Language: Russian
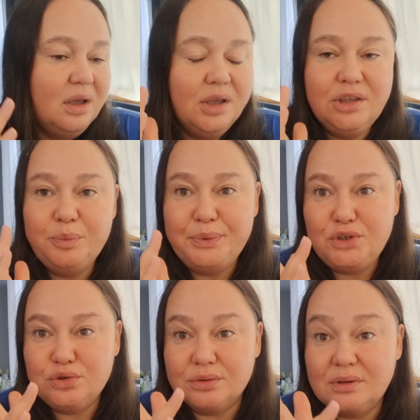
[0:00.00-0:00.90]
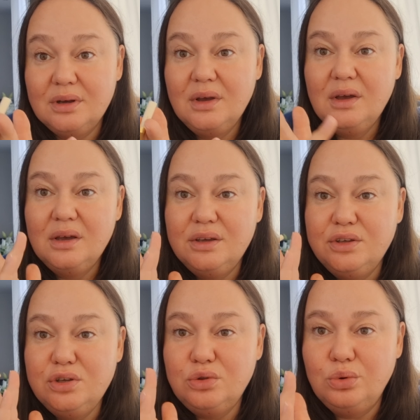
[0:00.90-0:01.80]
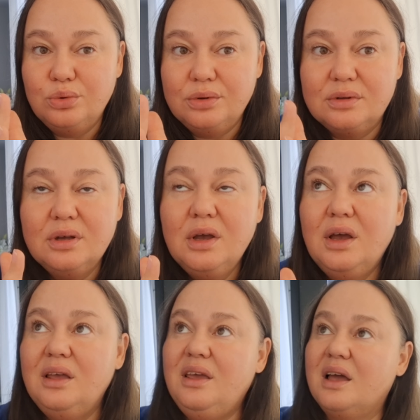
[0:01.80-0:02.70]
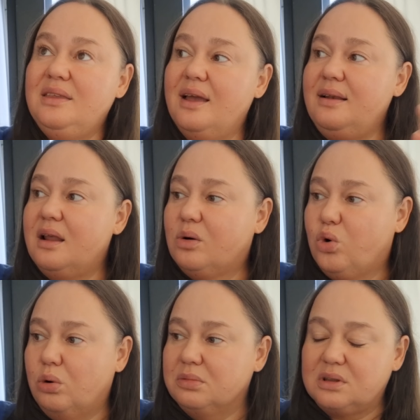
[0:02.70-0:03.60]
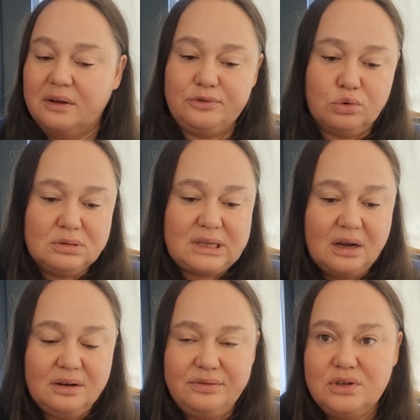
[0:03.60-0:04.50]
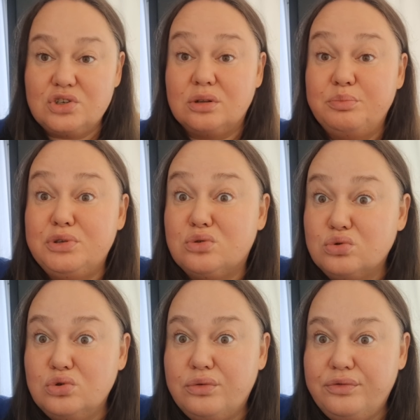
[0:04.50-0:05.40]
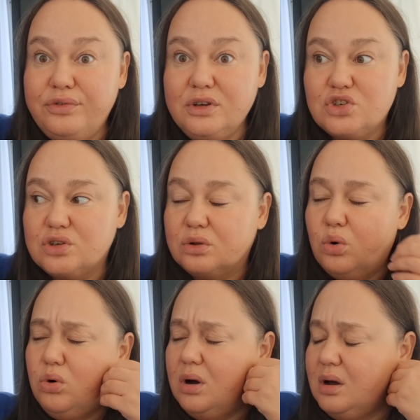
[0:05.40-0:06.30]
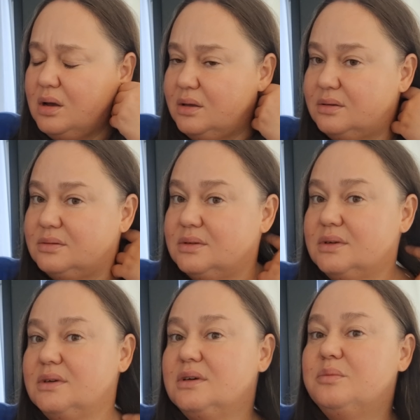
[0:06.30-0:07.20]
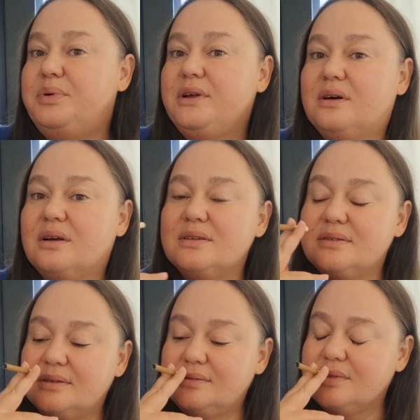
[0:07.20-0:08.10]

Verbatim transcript: И не печет, и не дует. И отдельная комната. В трусах вышел, без трусов вышел. Ой, прекрасно.